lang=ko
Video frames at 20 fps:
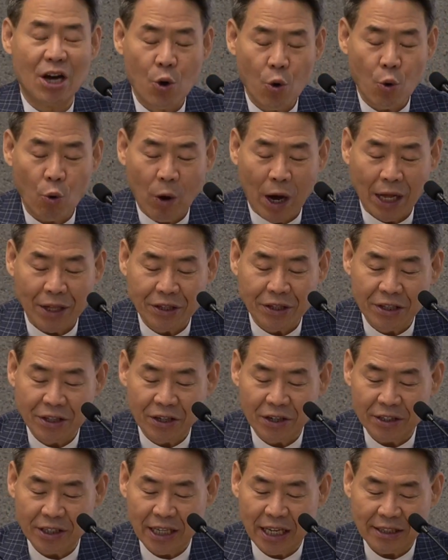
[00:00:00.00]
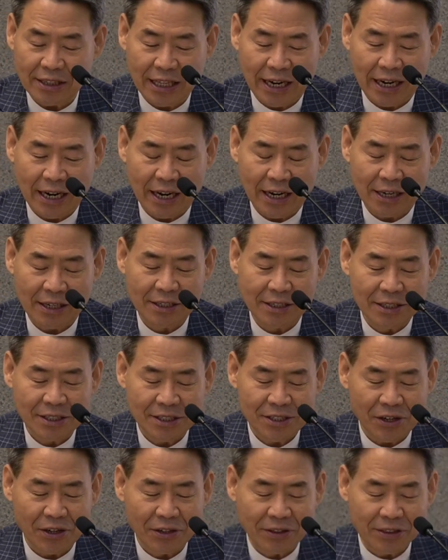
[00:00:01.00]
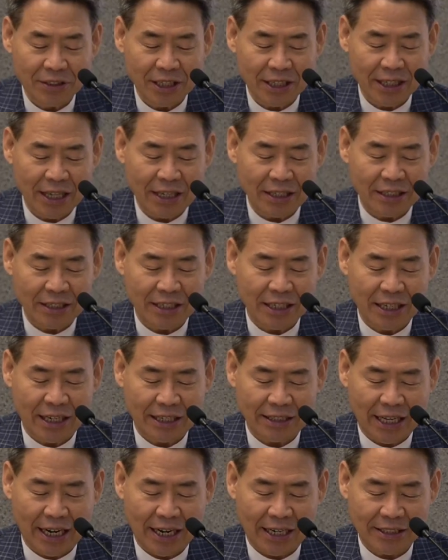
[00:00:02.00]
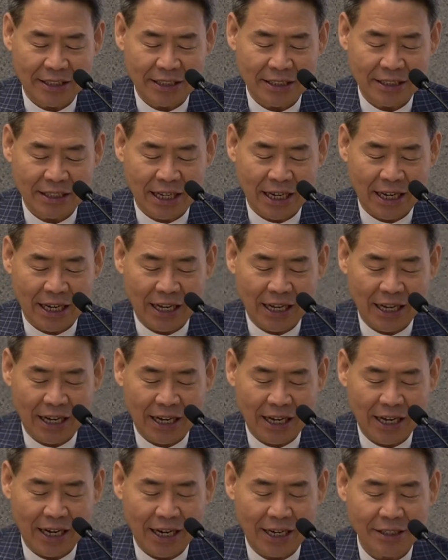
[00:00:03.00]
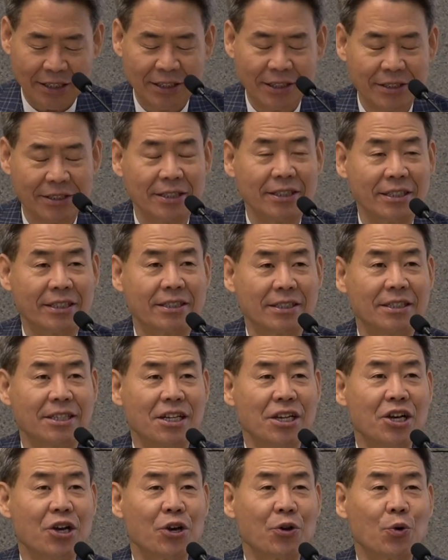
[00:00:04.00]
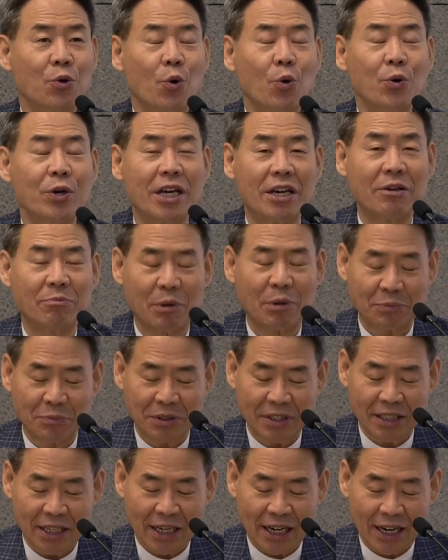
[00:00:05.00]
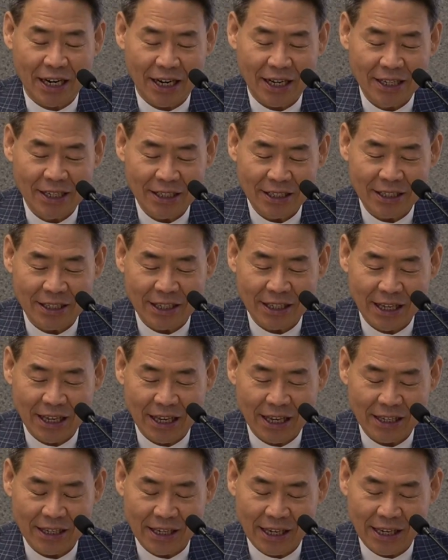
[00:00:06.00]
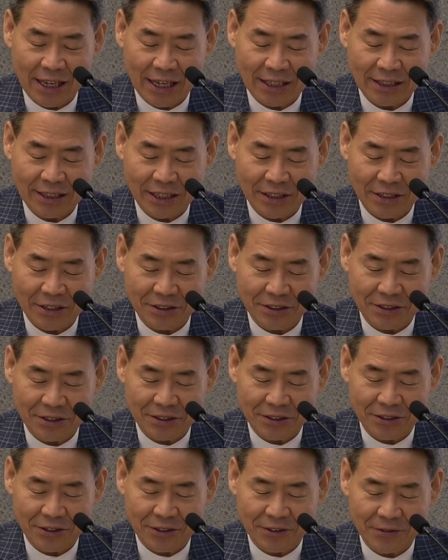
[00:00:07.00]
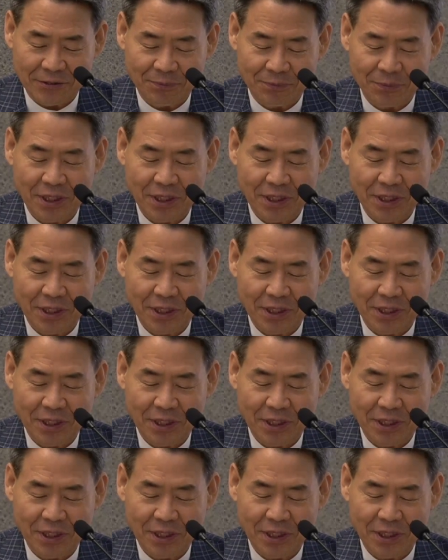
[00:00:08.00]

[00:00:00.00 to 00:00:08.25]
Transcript: 환경에 따라 성장의 크기가 달라진다 하는 것을 이걸 고의 법칙이라 이렇게 얘기한다는 것이죠.